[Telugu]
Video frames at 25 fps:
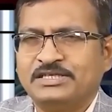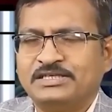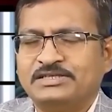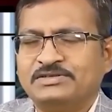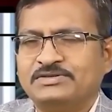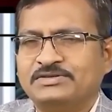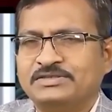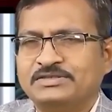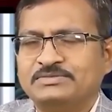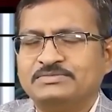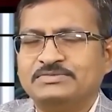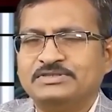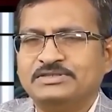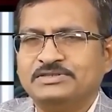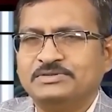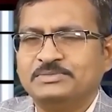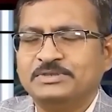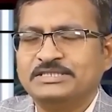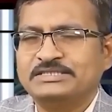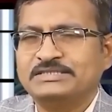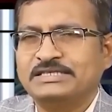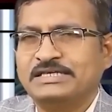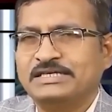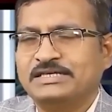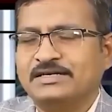మన హ్యూకన్
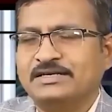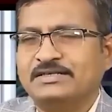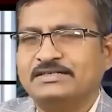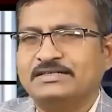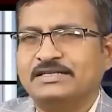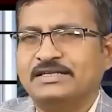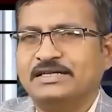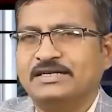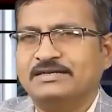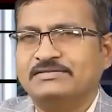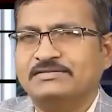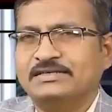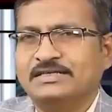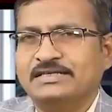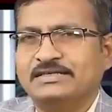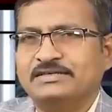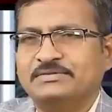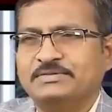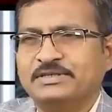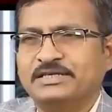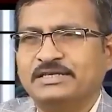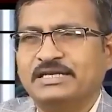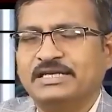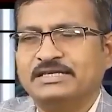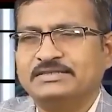హ్యూమన్ సైకాలజీ ఎలా ఉంటే
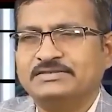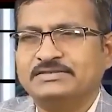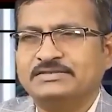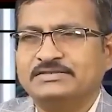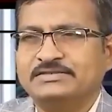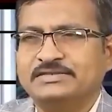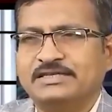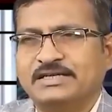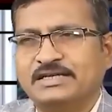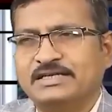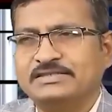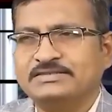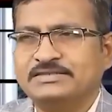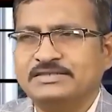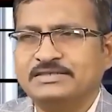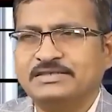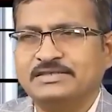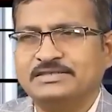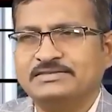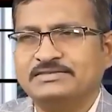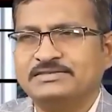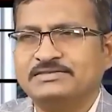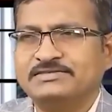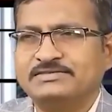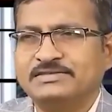మీకు లక్ష వచ్చినా లక్ష
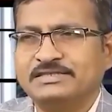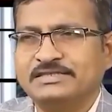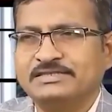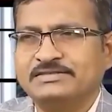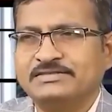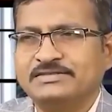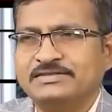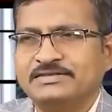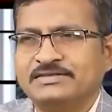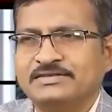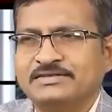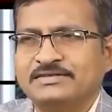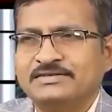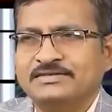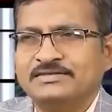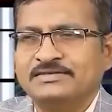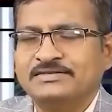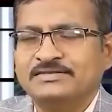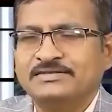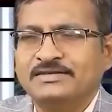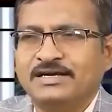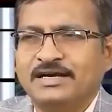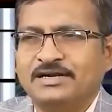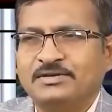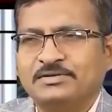ఖర్చులు ఉంటాయి
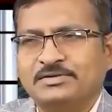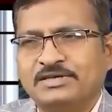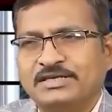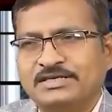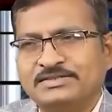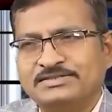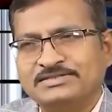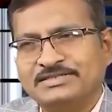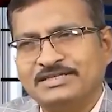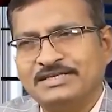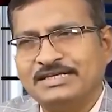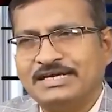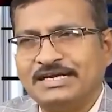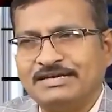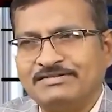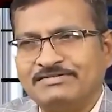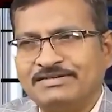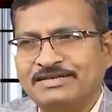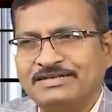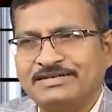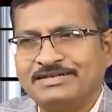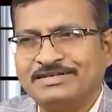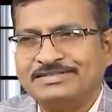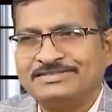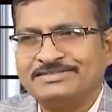యాభై వేలు వచ్చినా యాభై
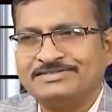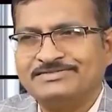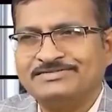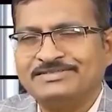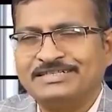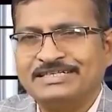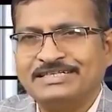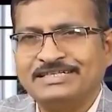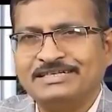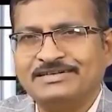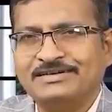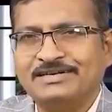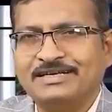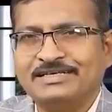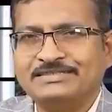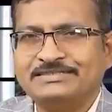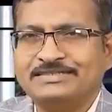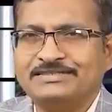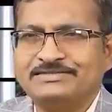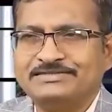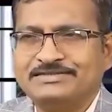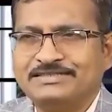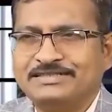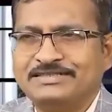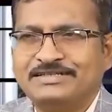వేల ఖర్చులు ఉంటాయి రెండు
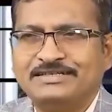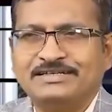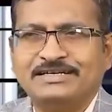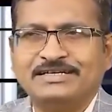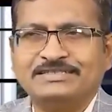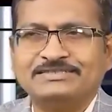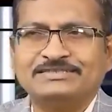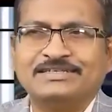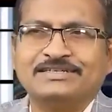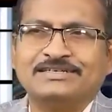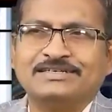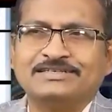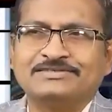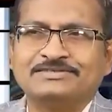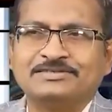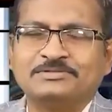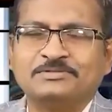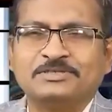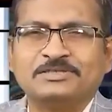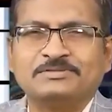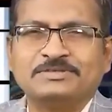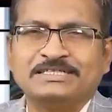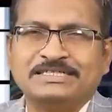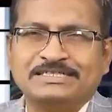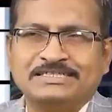లక్షలు వచ్చినా రెండు లక్షల ఖర్చులు
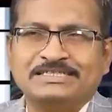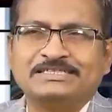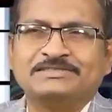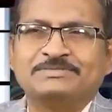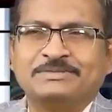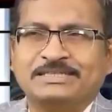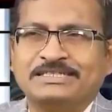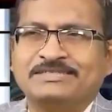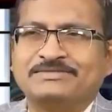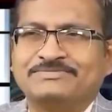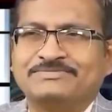మనం రెడీ చేసి